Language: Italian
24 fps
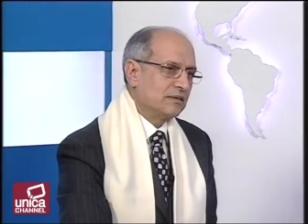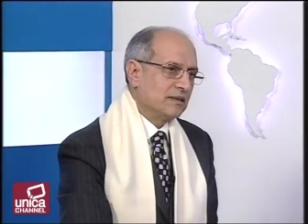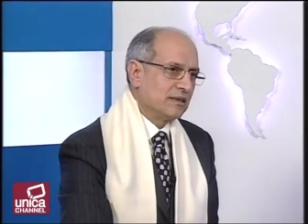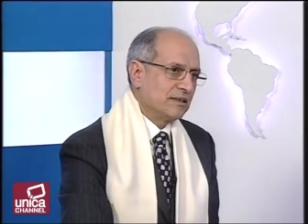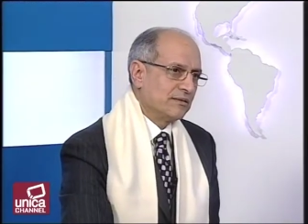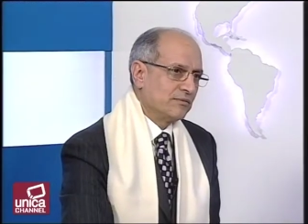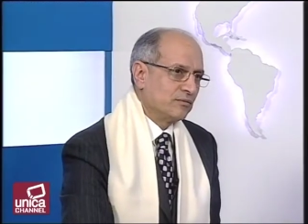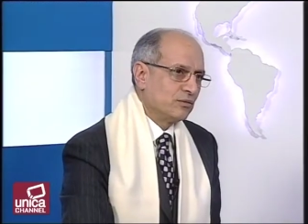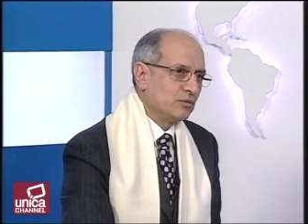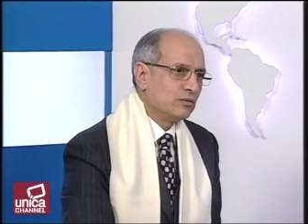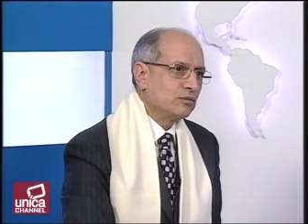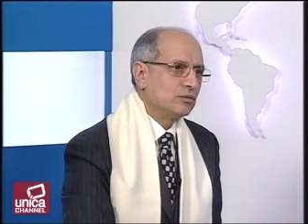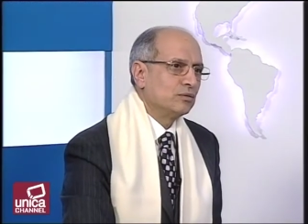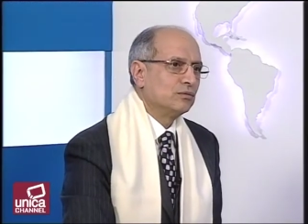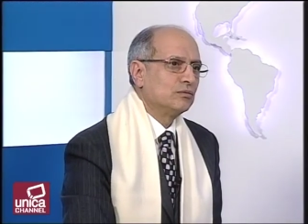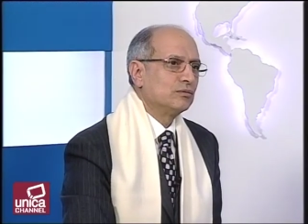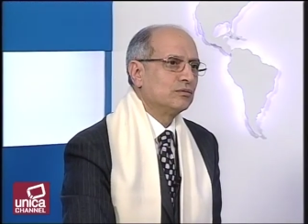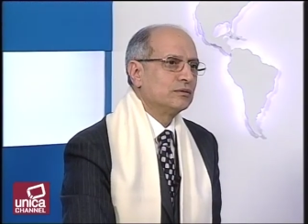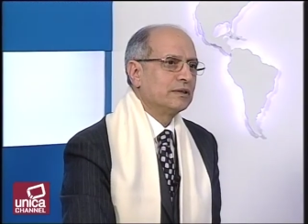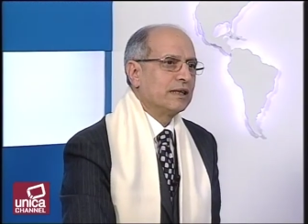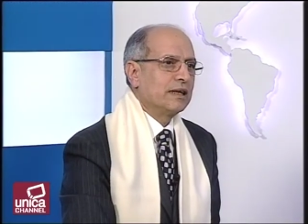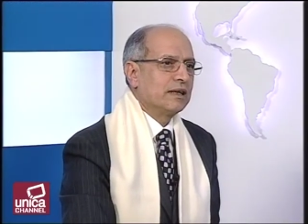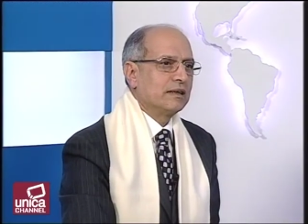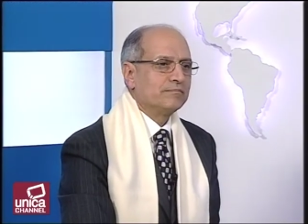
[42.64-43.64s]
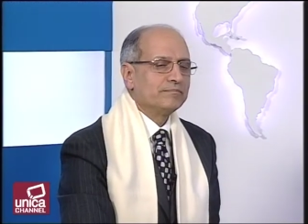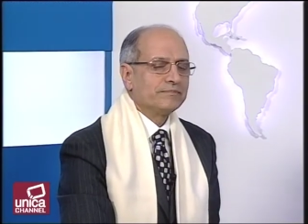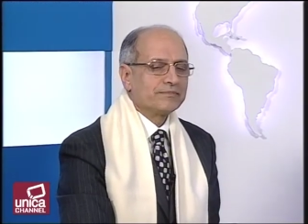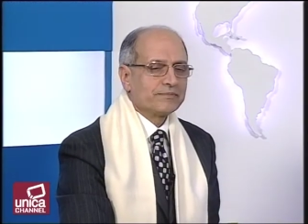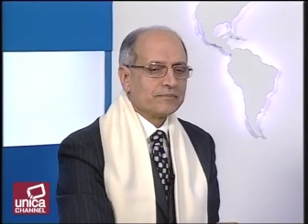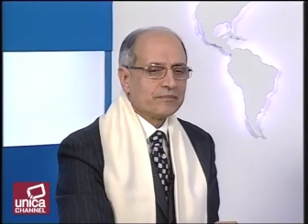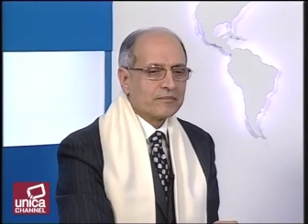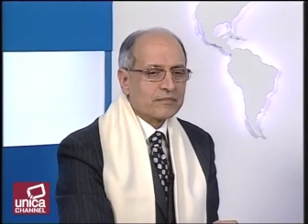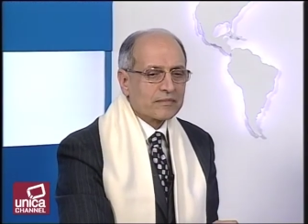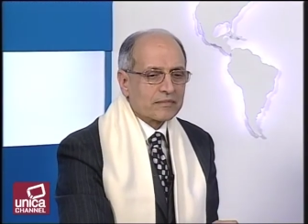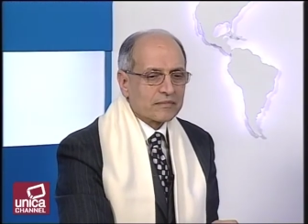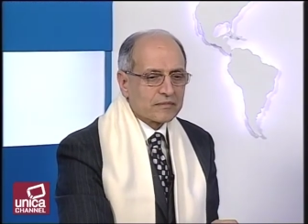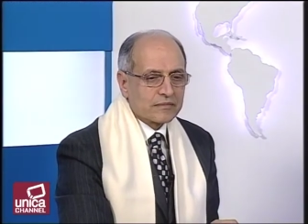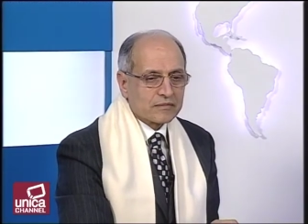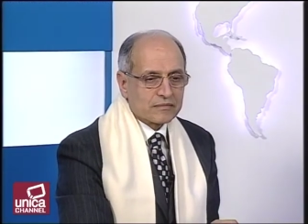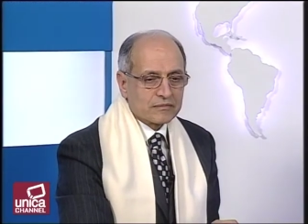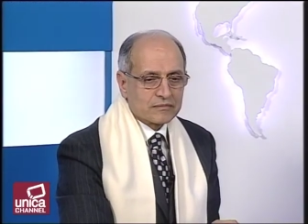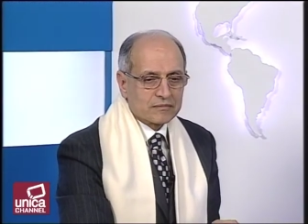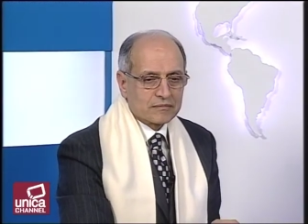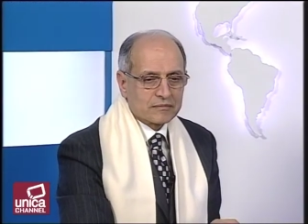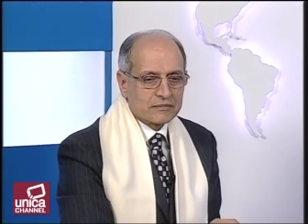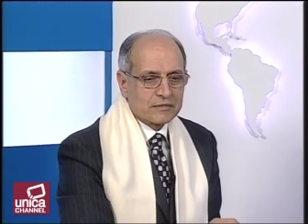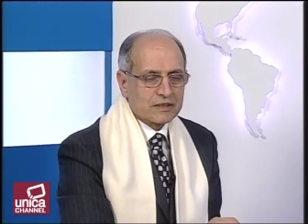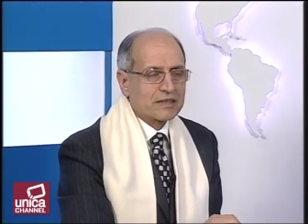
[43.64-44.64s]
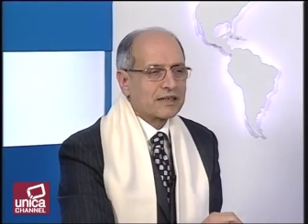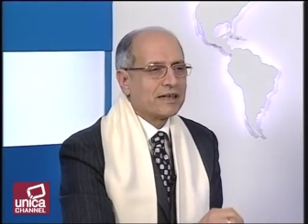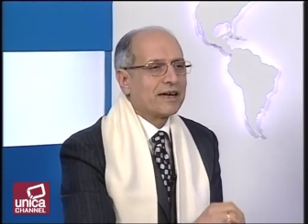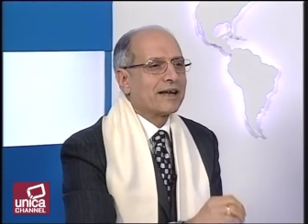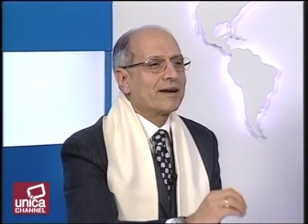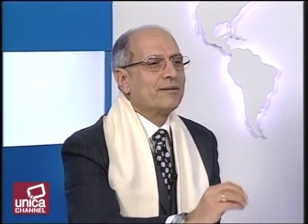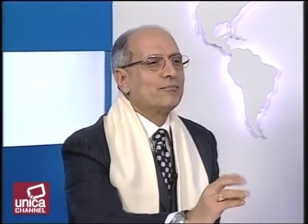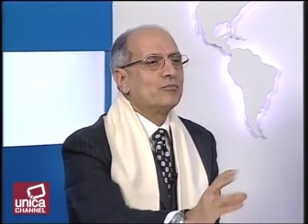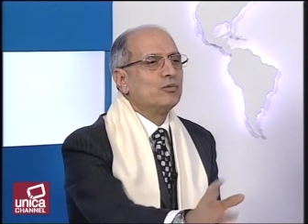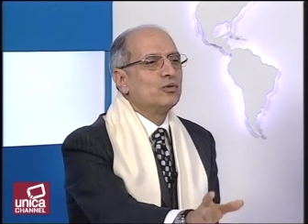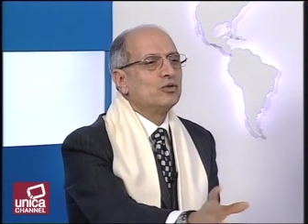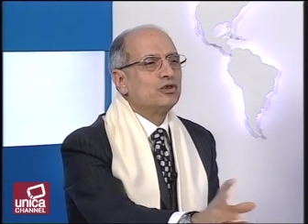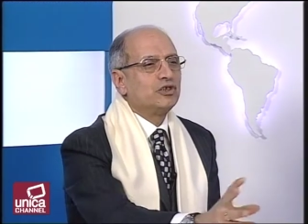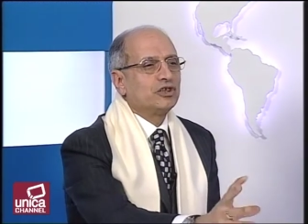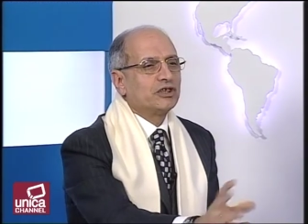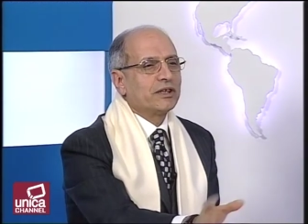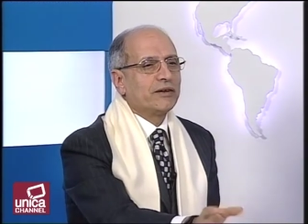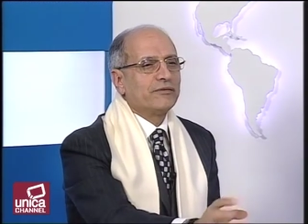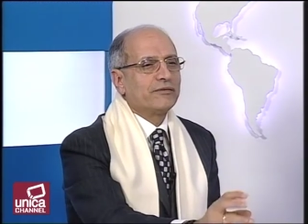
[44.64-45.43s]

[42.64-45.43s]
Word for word: avuto una quindi, scaramuccia